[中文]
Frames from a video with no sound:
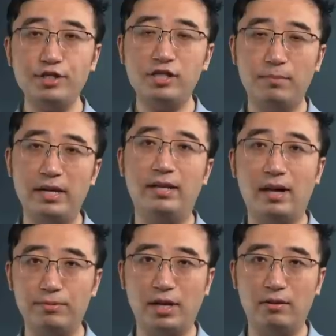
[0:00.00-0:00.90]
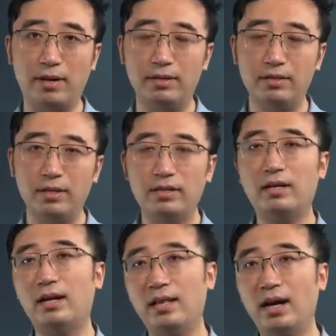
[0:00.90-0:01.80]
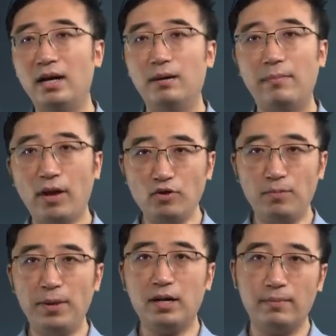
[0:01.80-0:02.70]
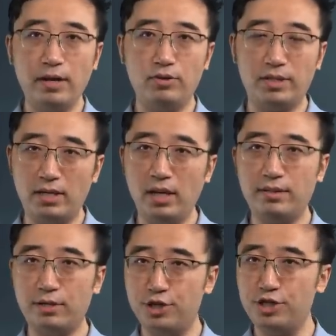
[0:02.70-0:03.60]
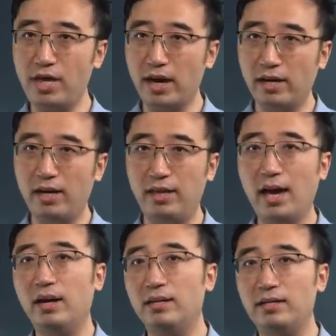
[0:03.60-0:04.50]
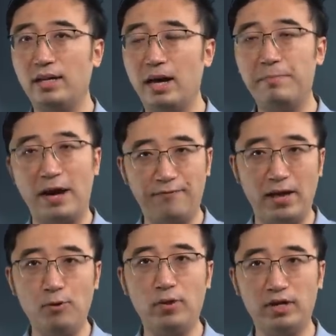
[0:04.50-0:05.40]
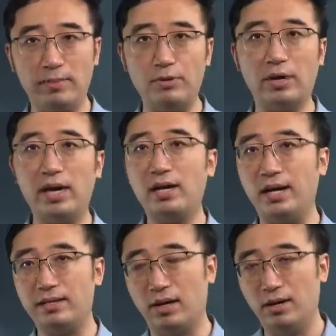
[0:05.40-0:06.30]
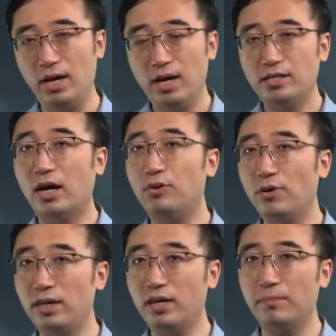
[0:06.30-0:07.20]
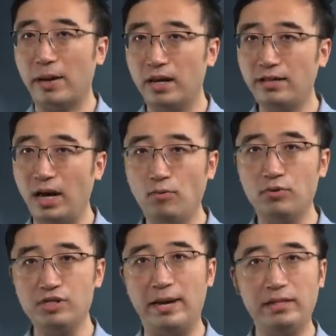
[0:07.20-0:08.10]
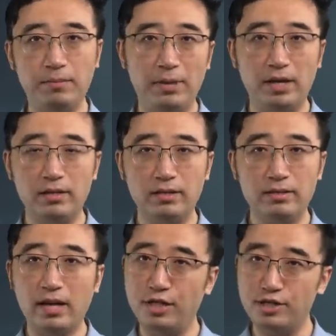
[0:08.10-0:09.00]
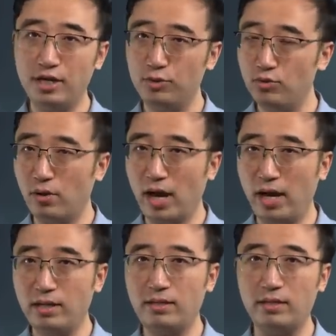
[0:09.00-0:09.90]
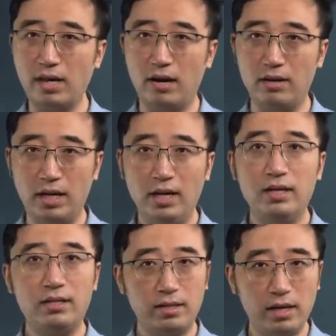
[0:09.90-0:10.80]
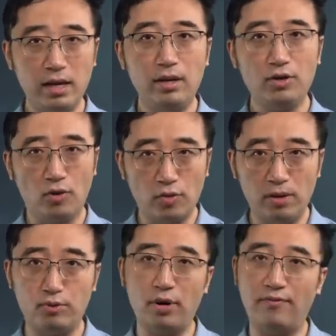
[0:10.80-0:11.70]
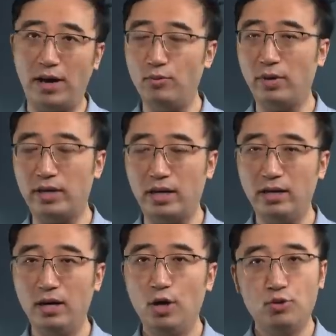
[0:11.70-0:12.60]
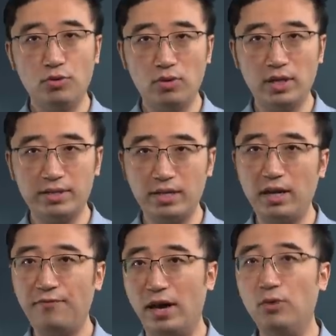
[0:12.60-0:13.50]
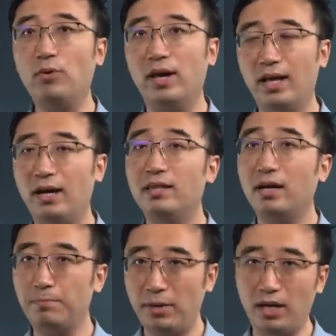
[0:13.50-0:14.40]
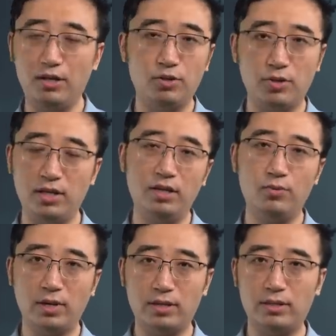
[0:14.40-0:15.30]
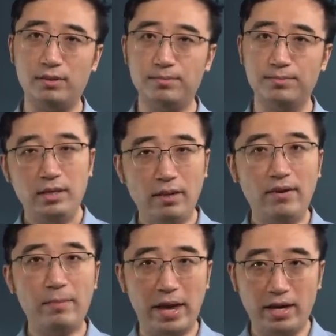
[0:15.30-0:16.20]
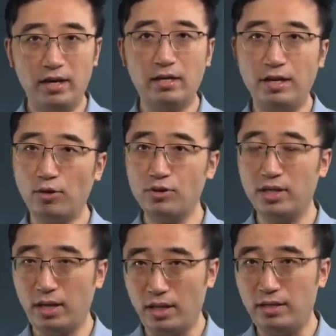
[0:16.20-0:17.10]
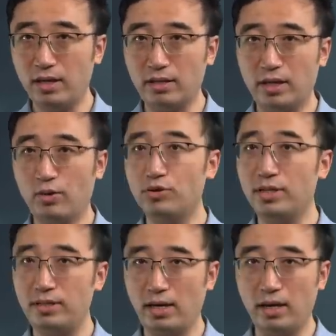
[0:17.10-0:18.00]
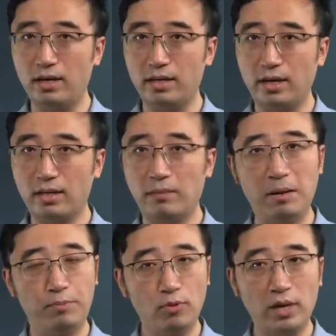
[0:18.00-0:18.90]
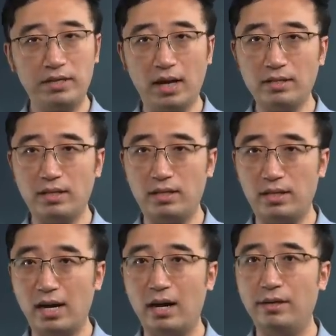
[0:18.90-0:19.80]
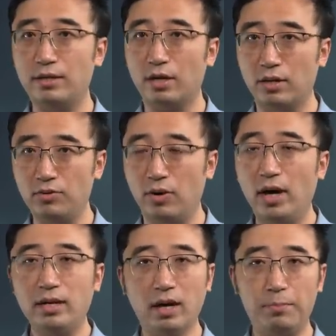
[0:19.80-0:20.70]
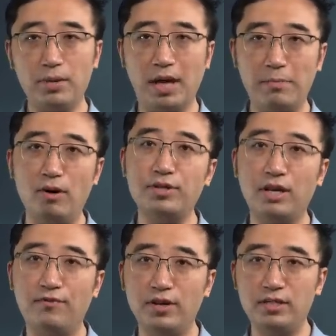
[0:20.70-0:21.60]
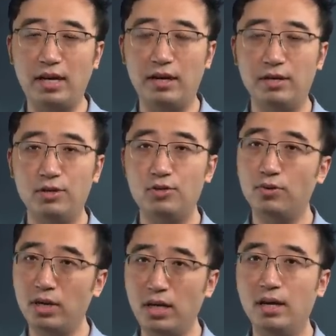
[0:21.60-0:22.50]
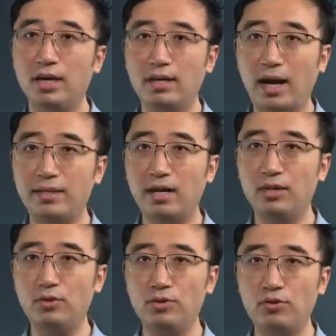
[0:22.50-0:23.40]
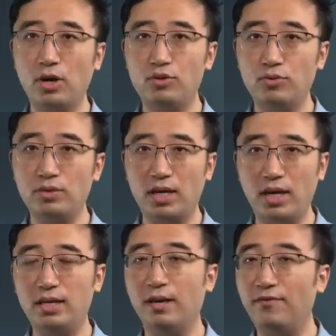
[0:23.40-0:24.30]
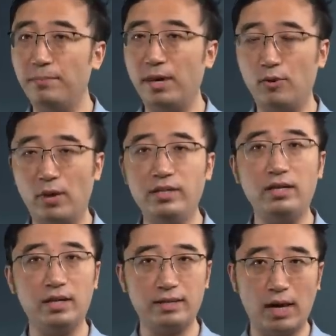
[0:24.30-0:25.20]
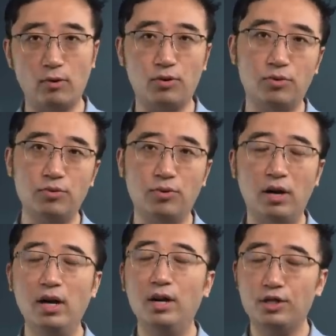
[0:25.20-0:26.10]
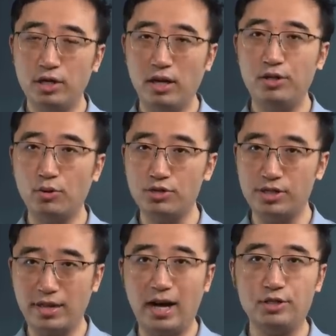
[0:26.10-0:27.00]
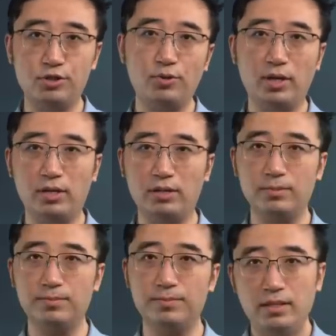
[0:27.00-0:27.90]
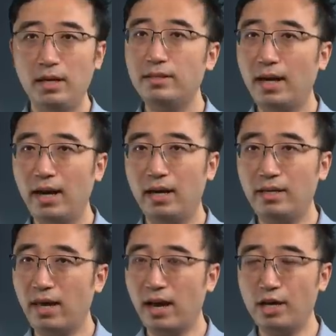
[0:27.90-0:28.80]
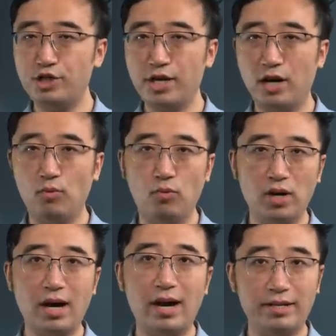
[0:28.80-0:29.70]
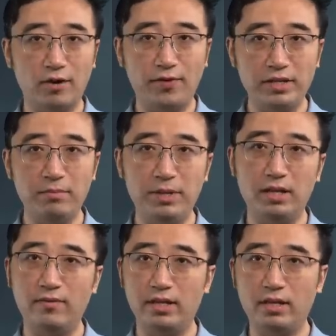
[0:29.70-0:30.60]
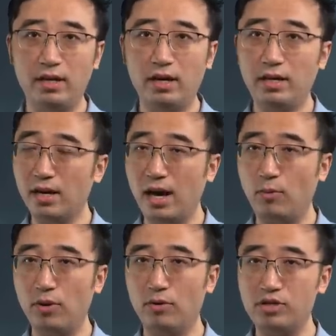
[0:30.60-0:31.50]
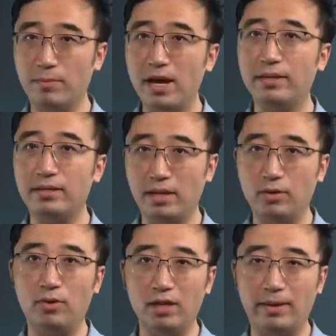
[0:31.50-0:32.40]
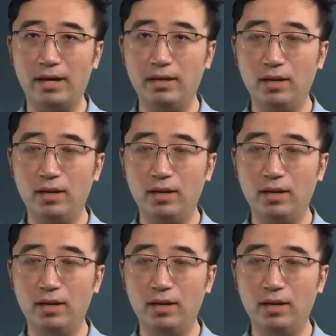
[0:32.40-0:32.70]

是什么也拿不到吗？当然了，美女 B 和美女 C 此时也可以联合起来，把反悔的美女 A 干掉，然后约定每人拿五十枚金币。但是如果 A 死掉了，C 又会不会反悔呢？如果 C 反悔了，那 B 就一定会死，因为每一个人都是理性的，又是邪恶的，他们不会相信其他人的承诺，也不敢冒这个风险，所以大将军最初提议的分配关系才会通过，这就是纳什均衡。现在你应该知道五个海盗分金币的问题应该会有什么样的结果了吧？